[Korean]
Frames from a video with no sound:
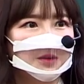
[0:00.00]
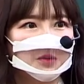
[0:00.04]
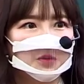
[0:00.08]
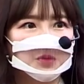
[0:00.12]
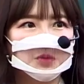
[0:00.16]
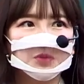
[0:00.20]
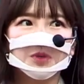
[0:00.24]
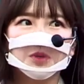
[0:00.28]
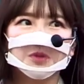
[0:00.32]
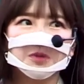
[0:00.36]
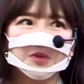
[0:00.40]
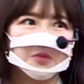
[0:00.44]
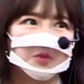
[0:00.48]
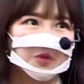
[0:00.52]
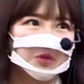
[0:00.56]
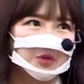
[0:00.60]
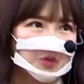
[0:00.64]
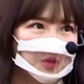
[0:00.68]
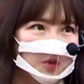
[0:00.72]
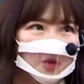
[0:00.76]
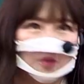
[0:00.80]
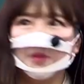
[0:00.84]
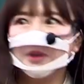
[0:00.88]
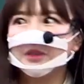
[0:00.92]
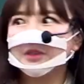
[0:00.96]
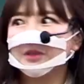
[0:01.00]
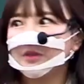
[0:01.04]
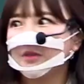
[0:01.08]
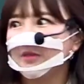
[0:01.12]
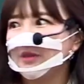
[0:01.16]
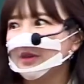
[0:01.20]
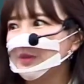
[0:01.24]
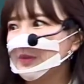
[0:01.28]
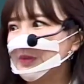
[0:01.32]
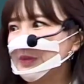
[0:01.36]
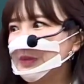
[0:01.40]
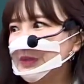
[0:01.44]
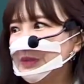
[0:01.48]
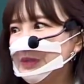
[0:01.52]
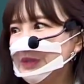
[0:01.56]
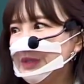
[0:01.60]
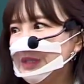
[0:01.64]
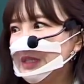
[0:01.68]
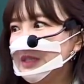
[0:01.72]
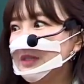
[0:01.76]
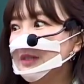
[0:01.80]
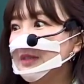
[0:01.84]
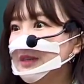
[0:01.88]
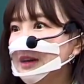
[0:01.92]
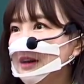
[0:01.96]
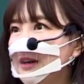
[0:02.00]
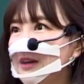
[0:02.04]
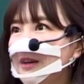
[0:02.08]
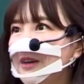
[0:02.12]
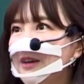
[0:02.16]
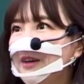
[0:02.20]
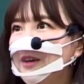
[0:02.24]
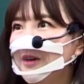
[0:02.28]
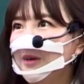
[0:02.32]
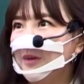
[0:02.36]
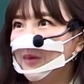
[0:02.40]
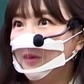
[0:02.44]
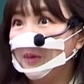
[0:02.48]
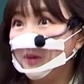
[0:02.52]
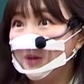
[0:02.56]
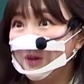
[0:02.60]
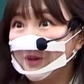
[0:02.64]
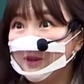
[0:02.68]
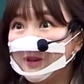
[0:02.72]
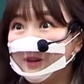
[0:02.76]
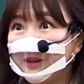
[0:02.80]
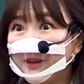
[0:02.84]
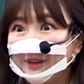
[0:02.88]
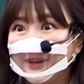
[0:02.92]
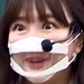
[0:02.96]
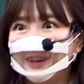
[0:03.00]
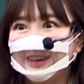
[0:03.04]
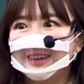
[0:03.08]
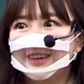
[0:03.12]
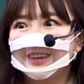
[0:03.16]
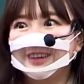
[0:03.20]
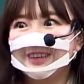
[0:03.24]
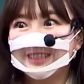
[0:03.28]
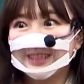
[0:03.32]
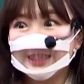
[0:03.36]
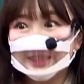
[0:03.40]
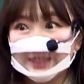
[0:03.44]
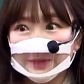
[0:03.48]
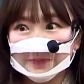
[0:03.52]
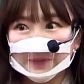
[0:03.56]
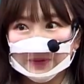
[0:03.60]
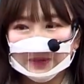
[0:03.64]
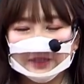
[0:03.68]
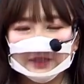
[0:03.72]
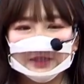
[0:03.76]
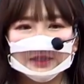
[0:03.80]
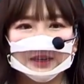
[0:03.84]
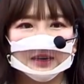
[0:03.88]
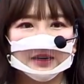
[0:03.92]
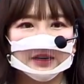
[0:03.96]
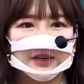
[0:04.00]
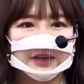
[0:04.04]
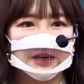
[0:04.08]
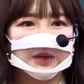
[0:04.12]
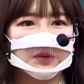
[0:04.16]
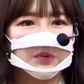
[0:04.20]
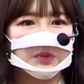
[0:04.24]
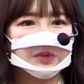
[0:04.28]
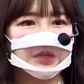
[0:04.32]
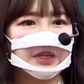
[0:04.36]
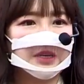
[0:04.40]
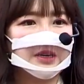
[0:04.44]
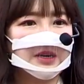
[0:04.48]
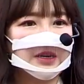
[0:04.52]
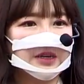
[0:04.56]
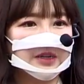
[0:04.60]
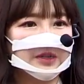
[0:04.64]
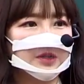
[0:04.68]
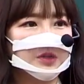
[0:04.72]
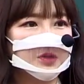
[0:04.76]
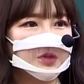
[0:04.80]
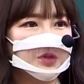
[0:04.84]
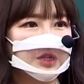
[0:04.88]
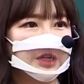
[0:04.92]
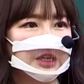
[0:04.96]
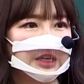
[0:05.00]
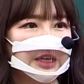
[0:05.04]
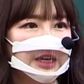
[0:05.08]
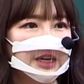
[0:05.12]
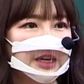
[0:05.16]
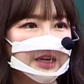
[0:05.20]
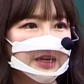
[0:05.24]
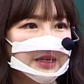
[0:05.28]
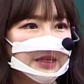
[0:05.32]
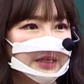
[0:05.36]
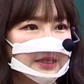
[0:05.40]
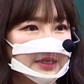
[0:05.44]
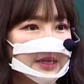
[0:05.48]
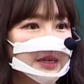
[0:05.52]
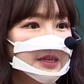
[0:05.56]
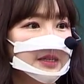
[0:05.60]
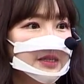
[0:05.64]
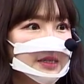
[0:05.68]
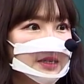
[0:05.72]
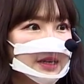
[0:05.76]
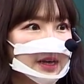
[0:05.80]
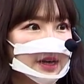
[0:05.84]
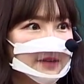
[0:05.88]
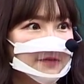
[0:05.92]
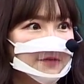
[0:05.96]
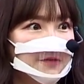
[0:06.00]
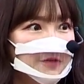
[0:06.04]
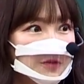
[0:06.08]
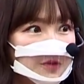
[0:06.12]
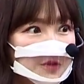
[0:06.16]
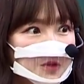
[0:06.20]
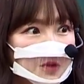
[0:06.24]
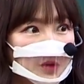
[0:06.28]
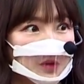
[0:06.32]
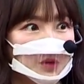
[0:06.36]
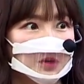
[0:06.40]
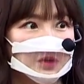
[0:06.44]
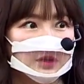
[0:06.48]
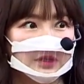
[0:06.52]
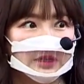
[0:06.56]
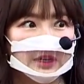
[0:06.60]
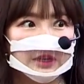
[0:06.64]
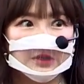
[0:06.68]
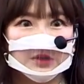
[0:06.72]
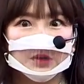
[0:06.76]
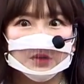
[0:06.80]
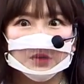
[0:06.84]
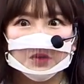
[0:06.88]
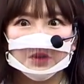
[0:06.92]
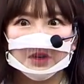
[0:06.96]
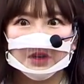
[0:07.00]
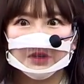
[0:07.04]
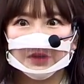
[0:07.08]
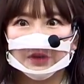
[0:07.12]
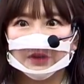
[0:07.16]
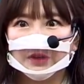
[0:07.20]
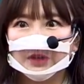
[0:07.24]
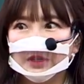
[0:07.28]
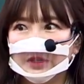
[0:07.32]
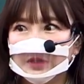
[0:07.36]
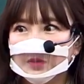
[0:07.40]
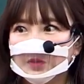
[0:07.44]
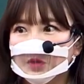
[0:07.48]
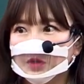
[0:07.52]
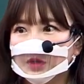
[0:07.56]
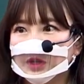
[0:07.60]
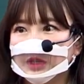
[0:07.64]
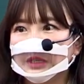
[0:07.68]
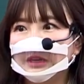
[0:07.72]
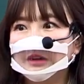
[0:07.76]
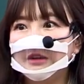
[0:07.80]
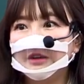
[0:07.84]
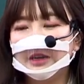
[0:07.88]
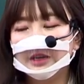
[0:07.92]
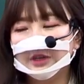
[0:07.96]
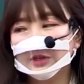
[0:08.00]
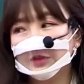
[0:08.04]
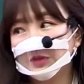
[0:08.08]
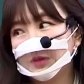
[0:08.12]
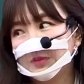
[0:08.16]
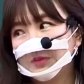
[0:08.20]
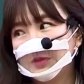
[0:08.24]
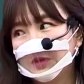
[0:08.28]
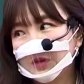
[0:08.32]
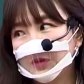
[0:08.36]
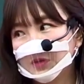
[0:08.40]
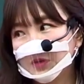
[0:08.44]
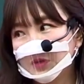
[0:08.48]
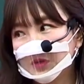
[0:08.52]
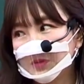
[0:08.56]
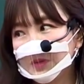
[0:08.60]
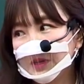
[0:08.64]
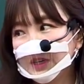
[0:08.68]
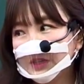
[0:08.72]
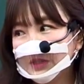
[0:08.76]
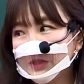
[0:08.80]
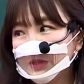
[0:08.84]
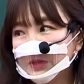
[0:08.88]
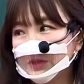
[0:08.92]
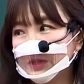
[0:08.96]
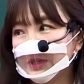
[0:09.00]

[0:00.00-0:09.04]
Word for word: 오늘 솔직히 머리 너무 많이 써가지고 진짜 오 진이 빠진다 라고 생각이 들 수 있게 3시간 풀로 텐션 올려서 집중해서 수업 들어주시면